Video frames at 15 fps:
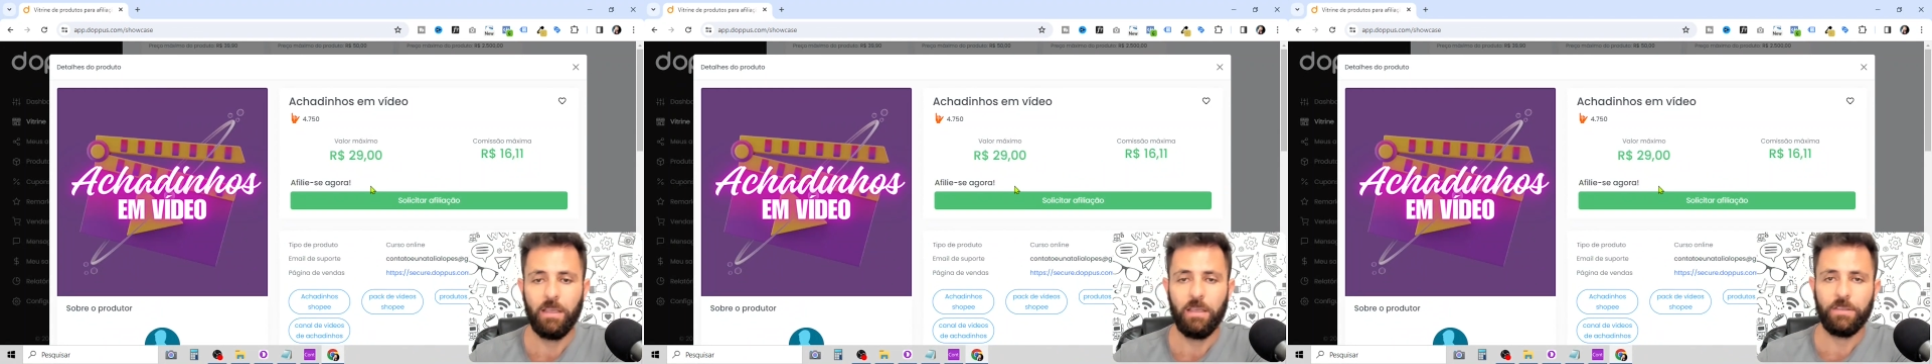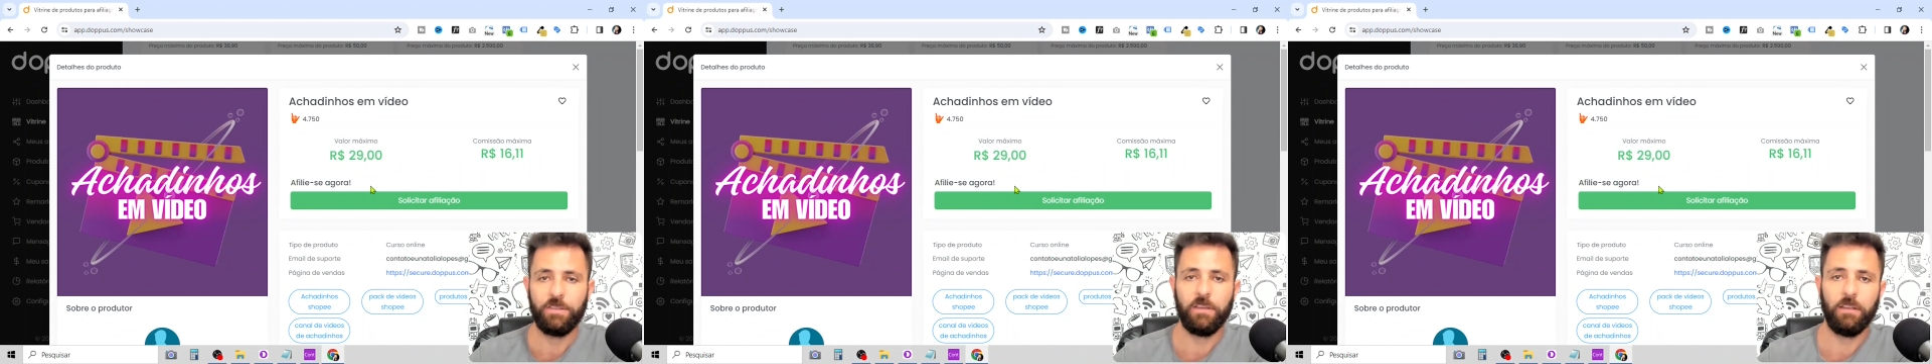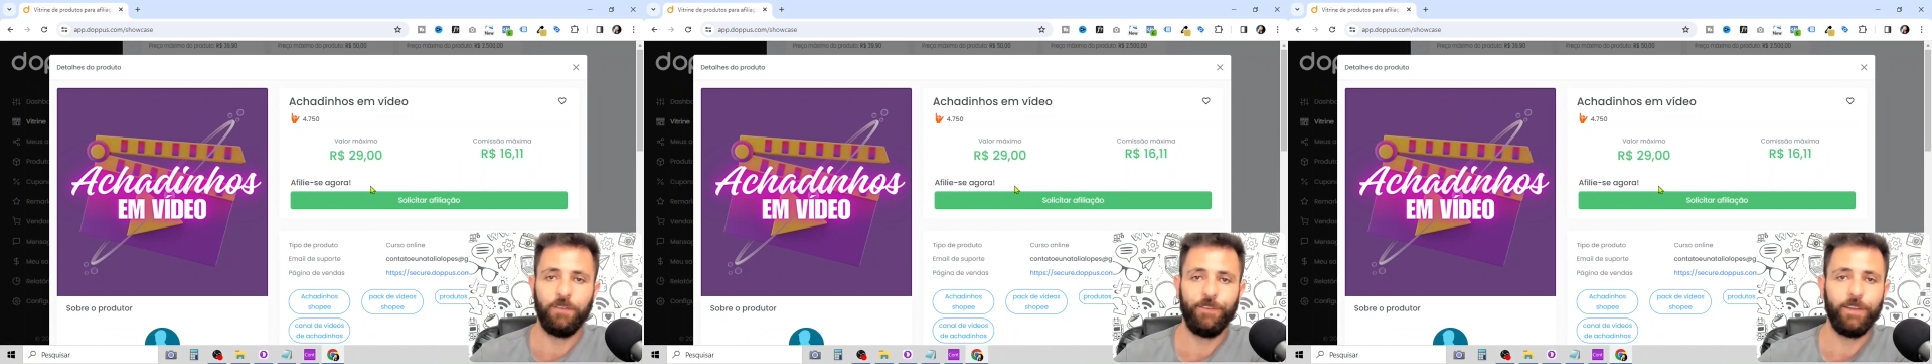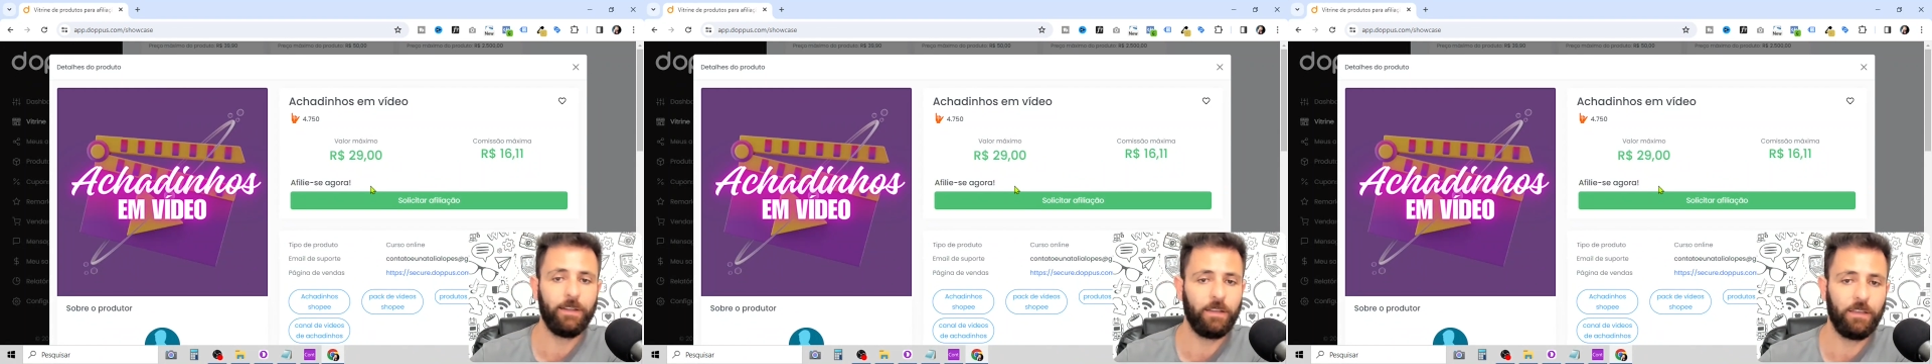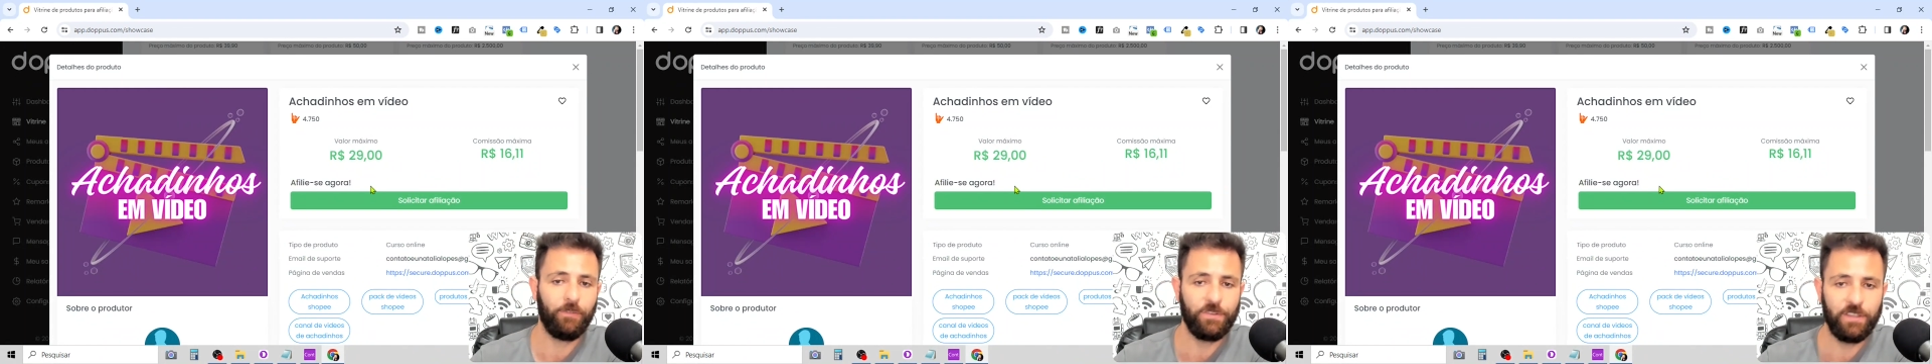significa
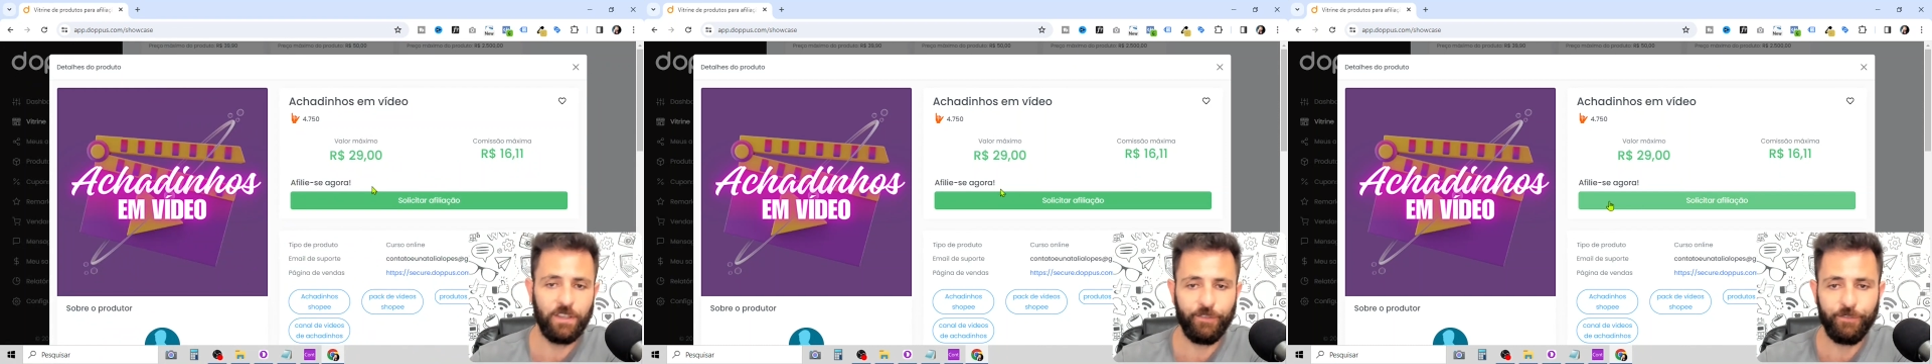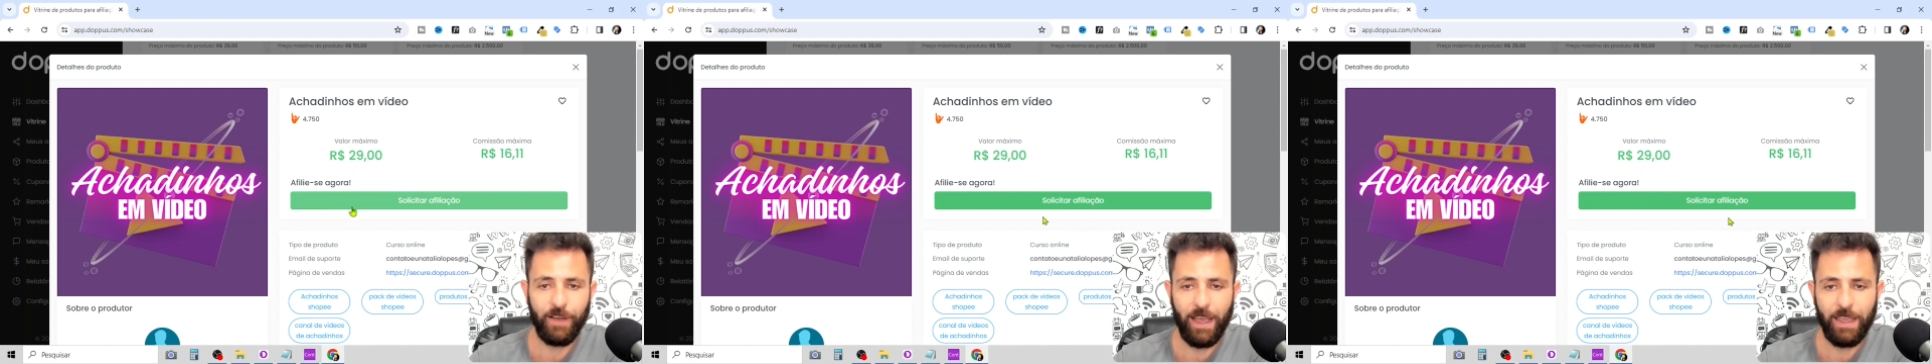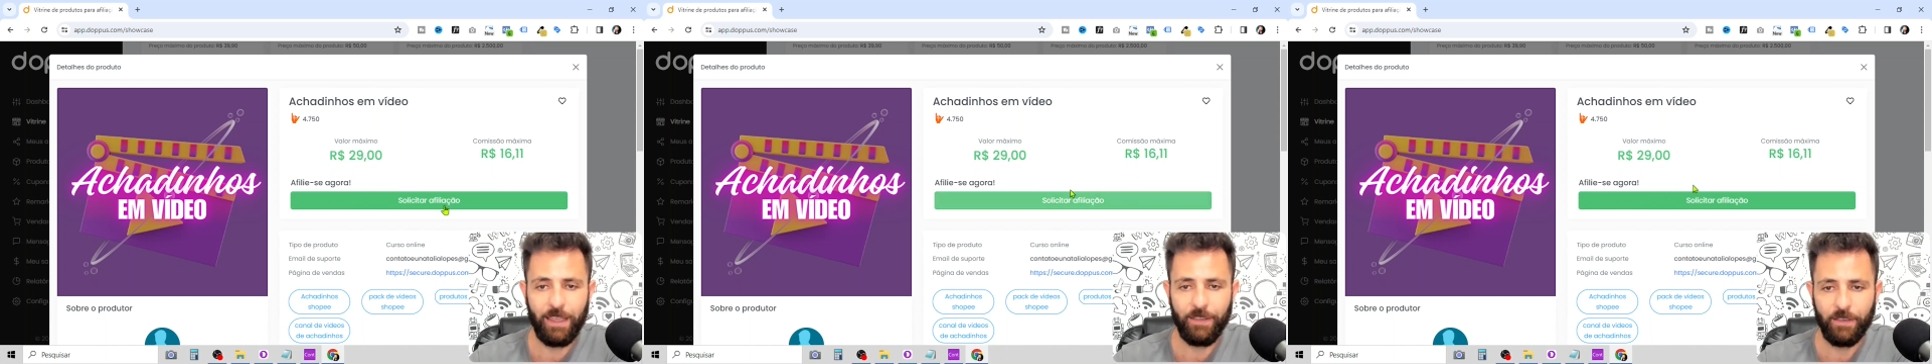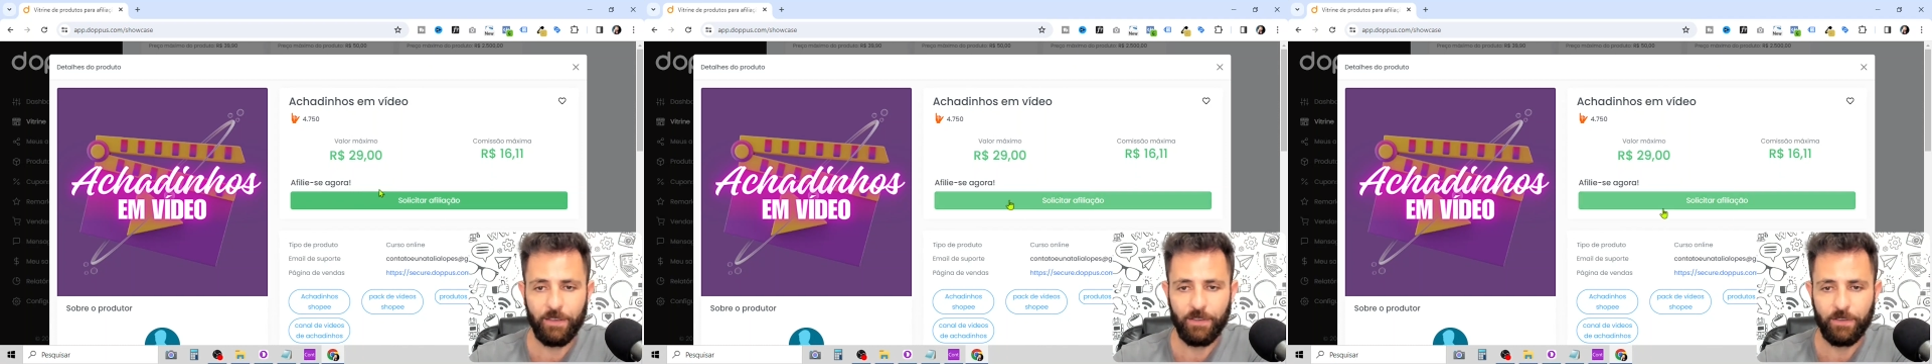que você vai